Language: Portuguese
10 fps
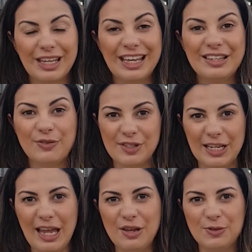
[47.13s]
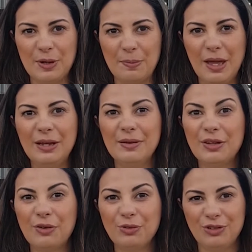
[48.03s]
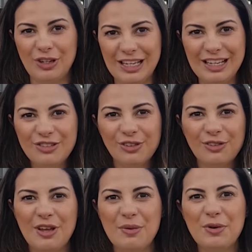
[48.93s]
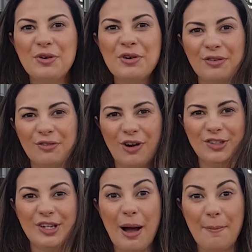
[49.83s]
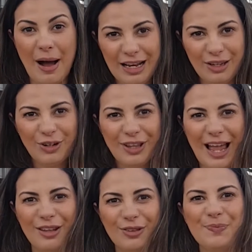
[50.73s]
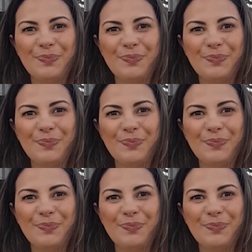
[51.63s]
Se você quer isso também, então no dia 15 de novembro, vote Amália Tortato